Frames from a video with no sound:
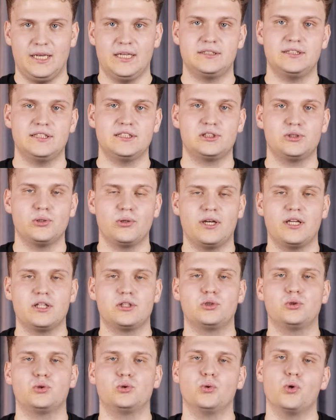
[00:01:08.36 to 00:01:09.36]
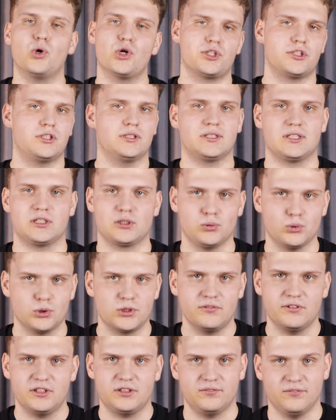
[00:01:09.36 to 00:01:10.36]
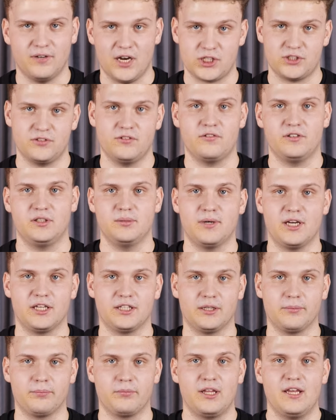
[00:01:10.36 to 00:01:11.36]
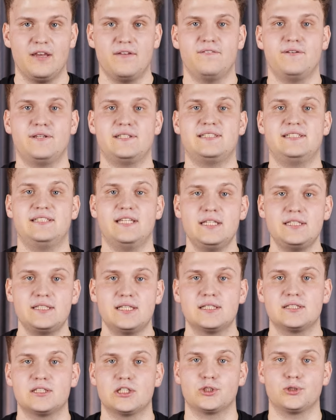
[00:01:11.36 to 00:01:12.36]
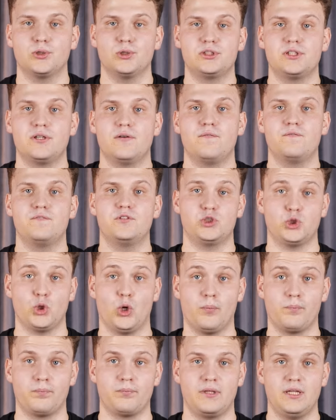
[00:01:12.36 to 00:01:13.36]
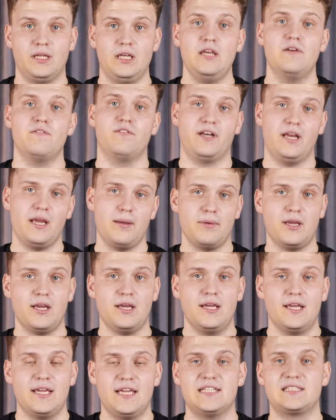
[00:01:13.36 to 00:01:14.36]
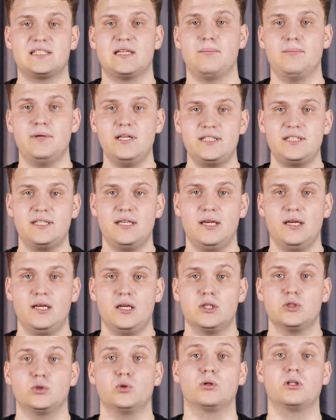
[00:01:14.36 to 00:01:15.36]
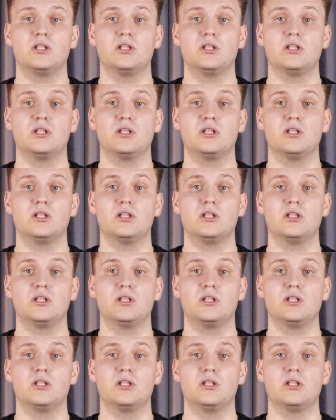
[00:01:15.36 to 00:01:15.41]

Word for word: Эта история точно заслуживает вашего внимания, ведь здесь сошлось все. И время, и события, но